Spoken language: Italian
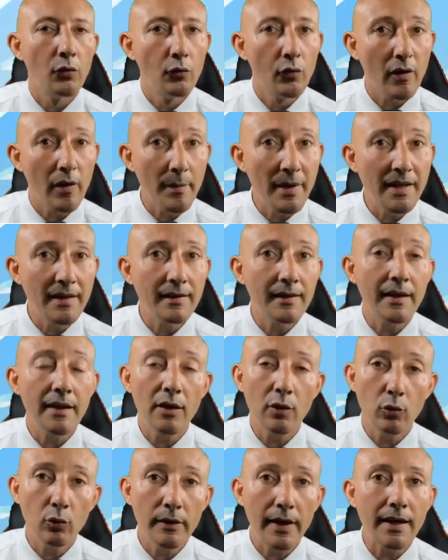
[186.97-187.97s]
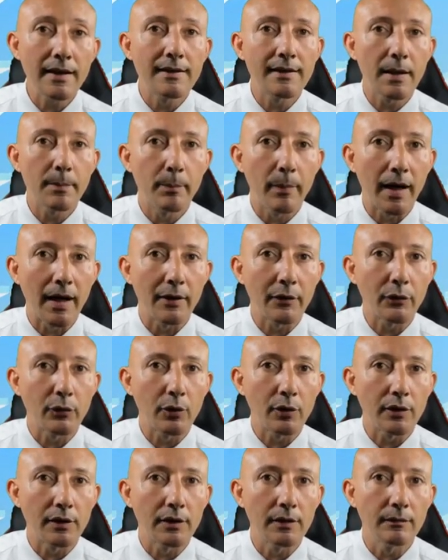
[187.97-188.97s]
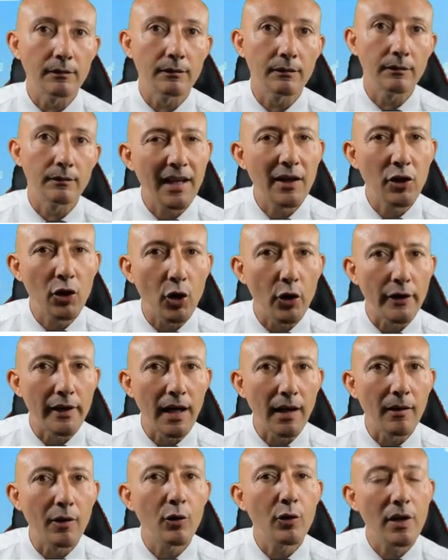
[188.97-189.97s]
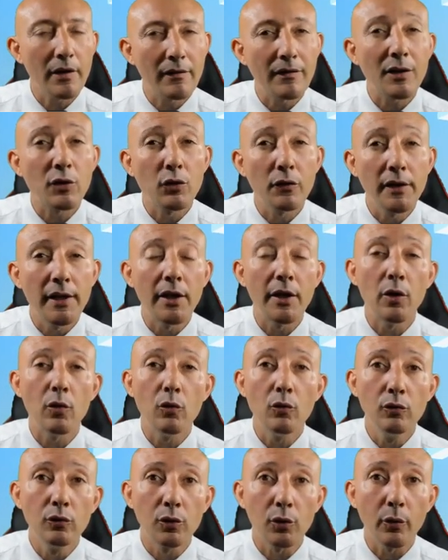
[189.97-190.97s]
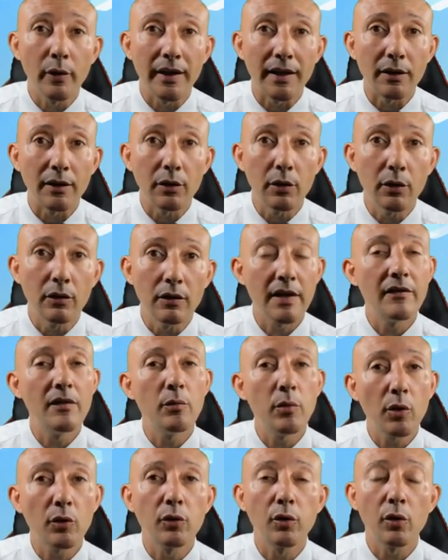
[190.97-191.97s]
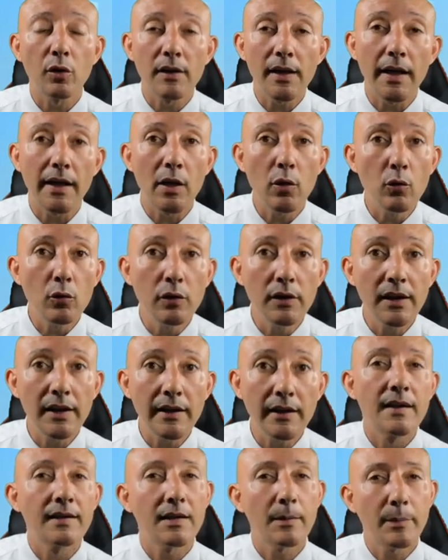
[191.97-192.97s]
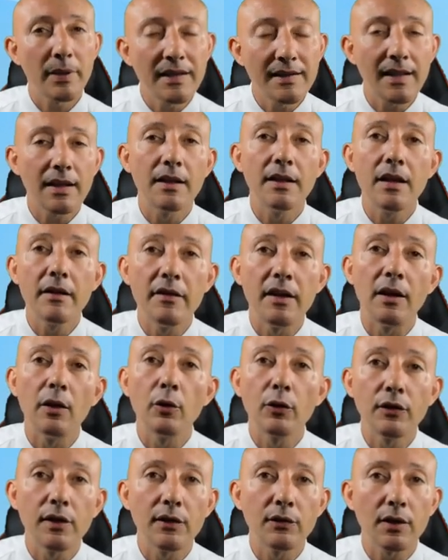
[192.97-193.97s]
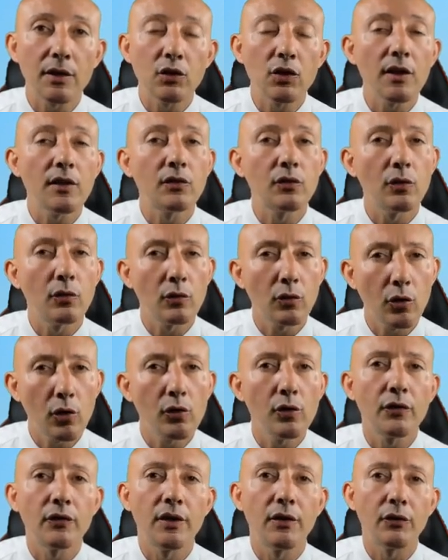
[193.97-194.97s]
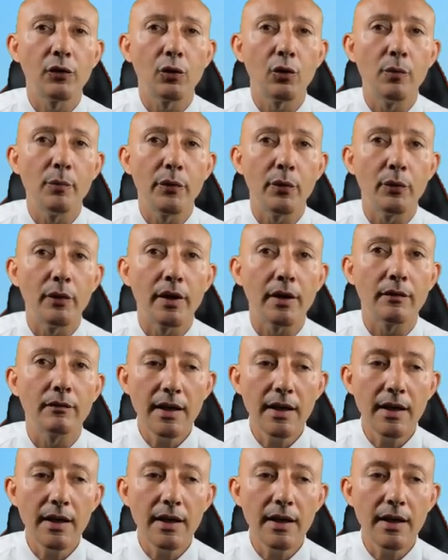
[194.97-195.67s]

Nuovamente utenza e password. Che noia, ora vi faccio vedere un trucchetto che vi può tornare utile se pensate di avere lo stesso accesso con lo stesso computer.